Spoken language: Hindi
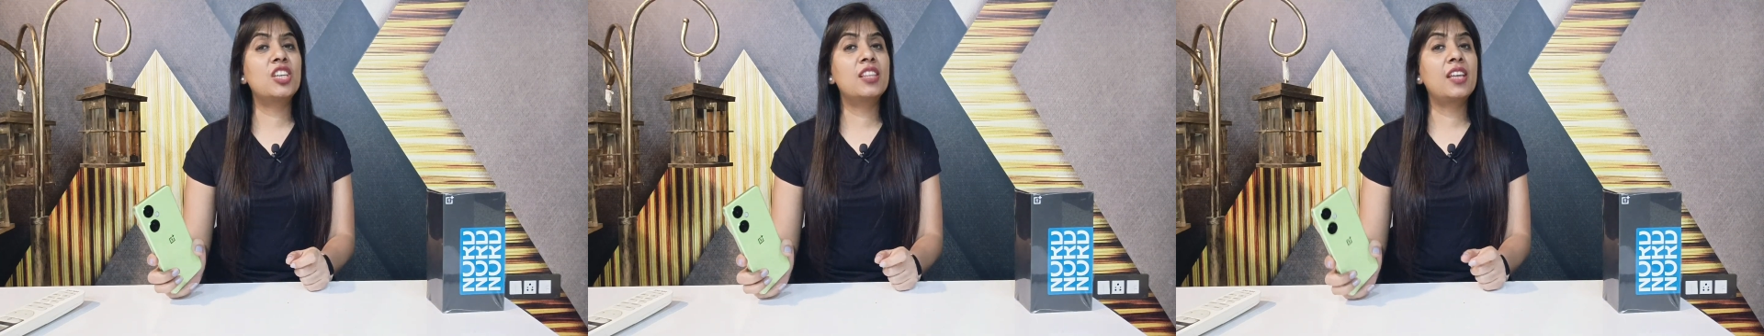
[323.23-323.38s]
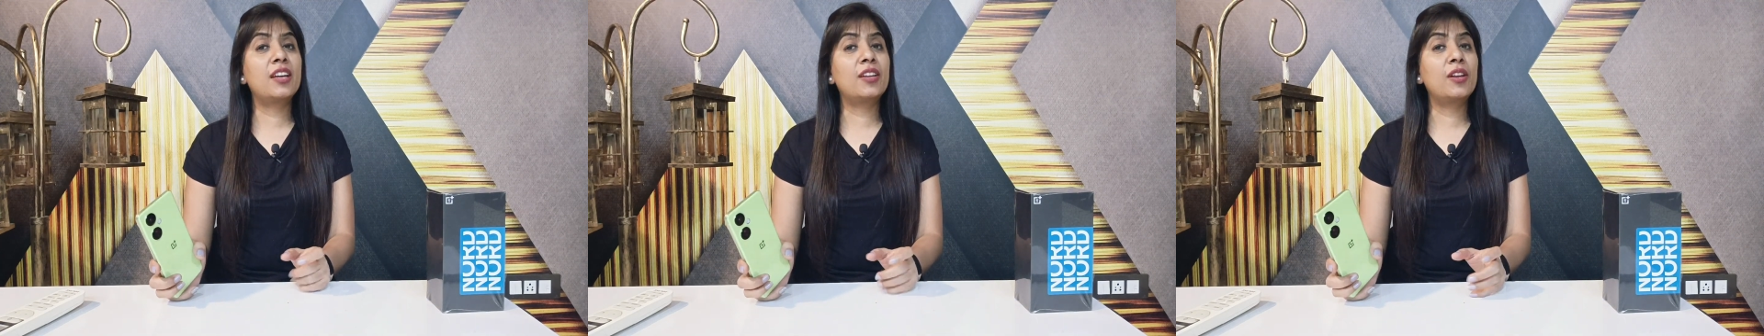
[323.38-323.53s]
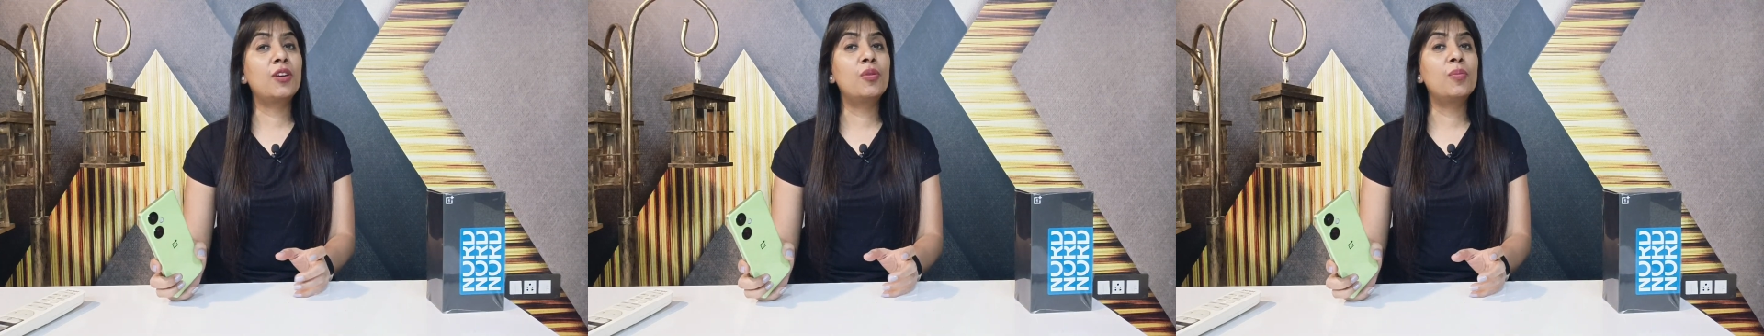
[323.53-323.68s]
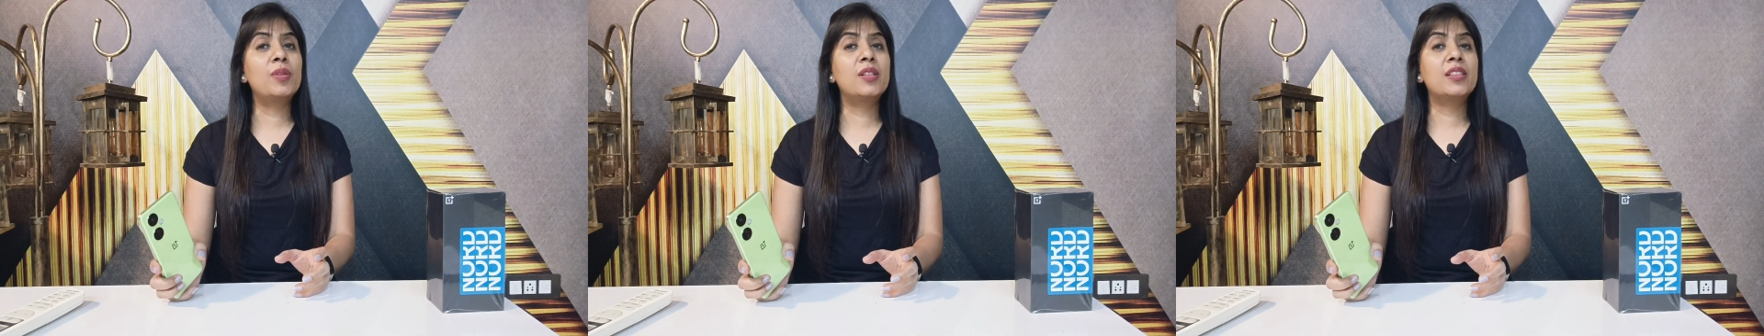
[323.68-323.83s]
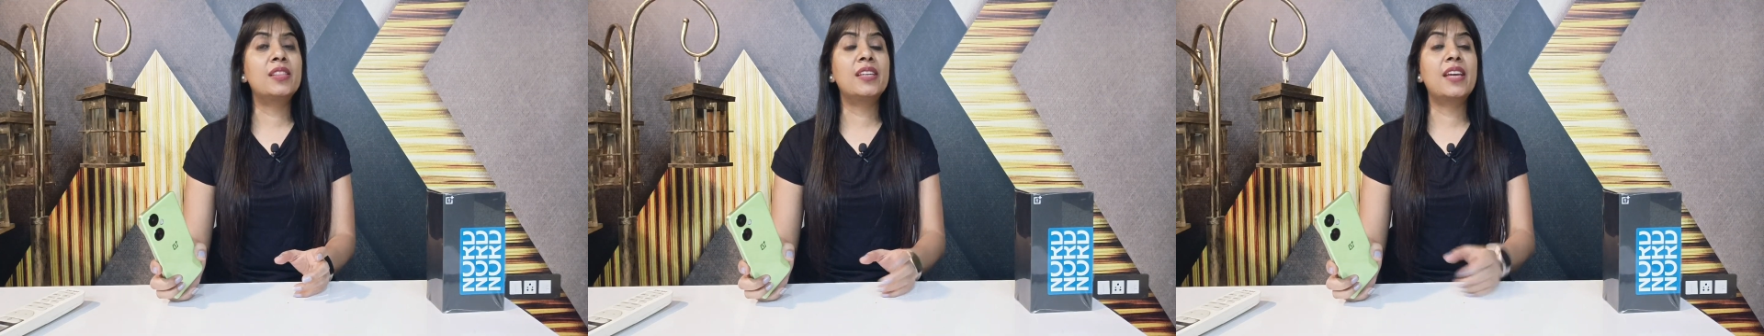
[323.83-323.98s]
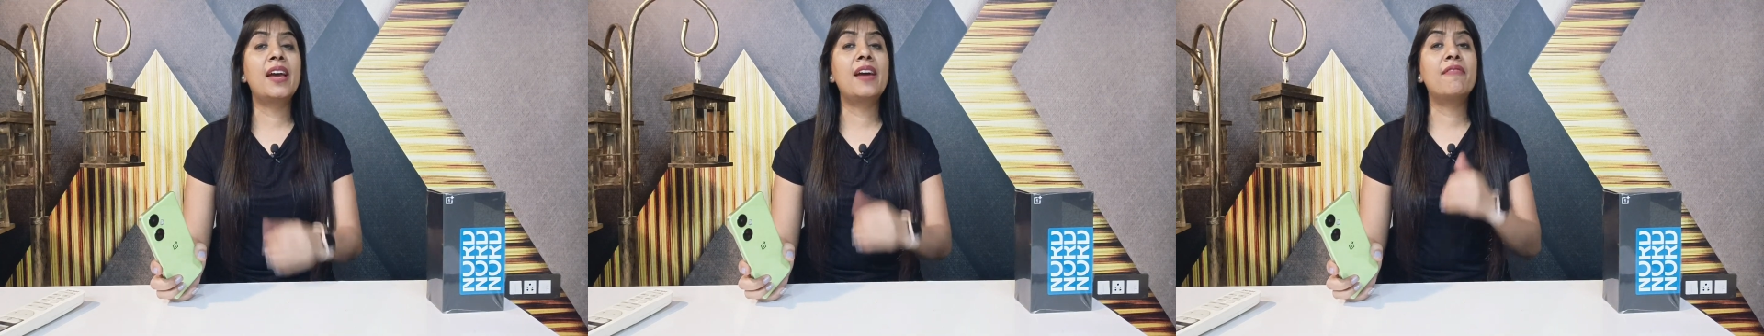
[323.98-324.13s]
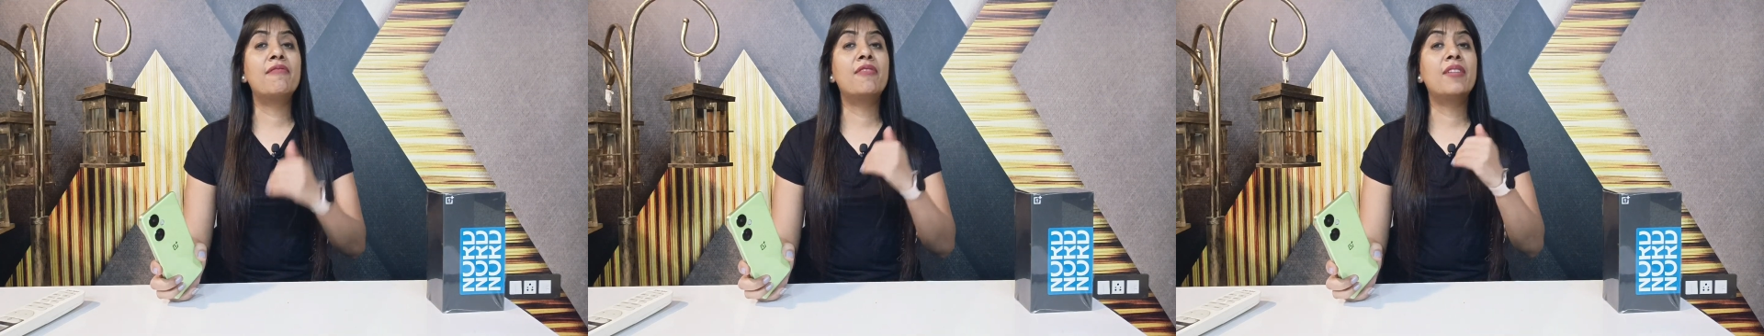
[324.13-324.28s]
की देखने को
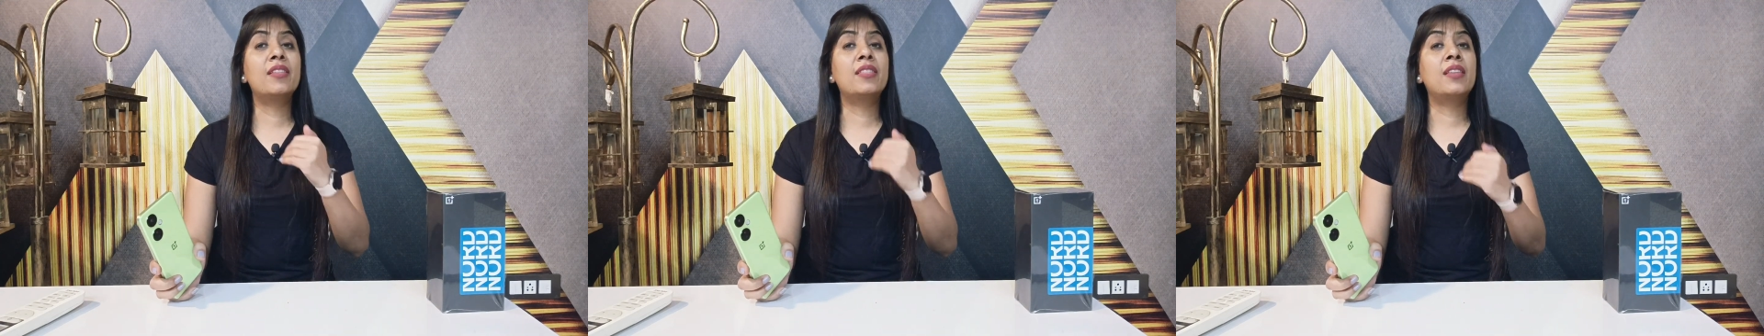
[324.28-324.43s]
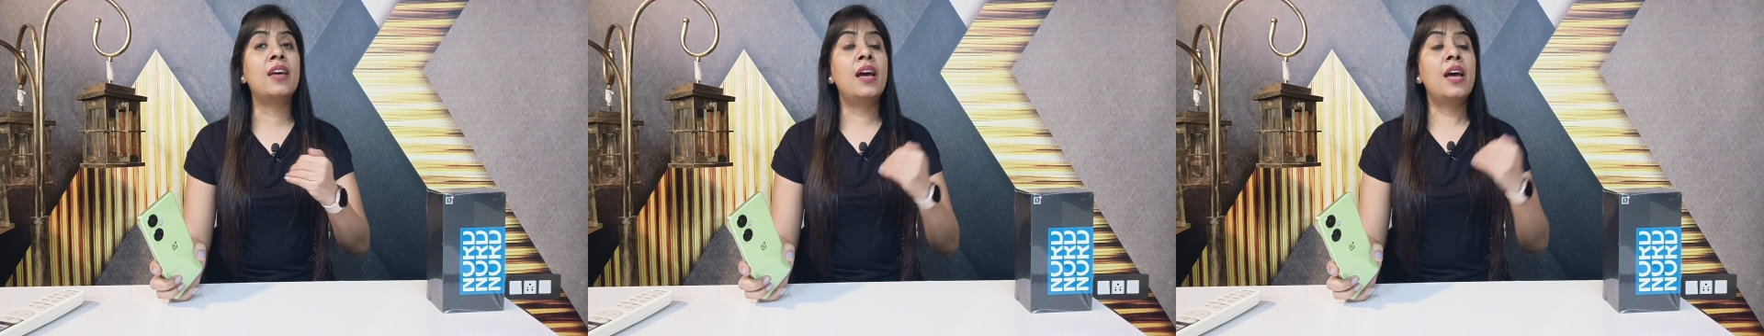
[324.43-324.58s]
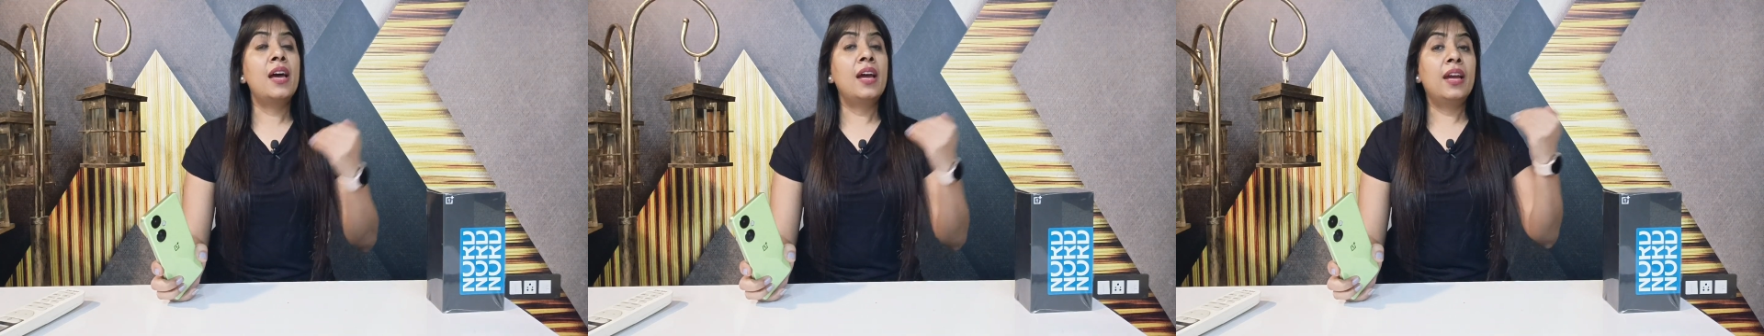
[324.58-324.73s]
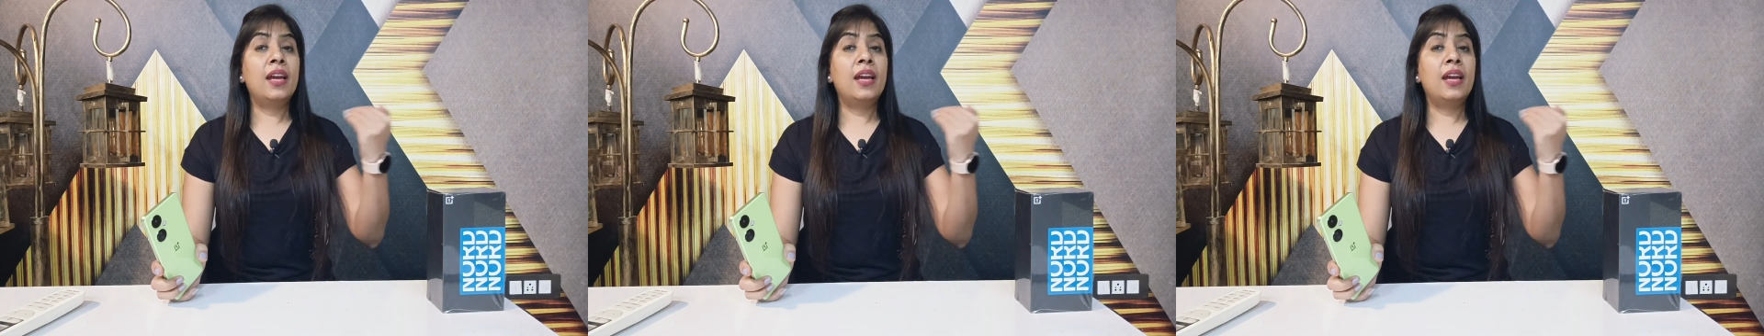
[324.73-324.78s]
मिलती है विद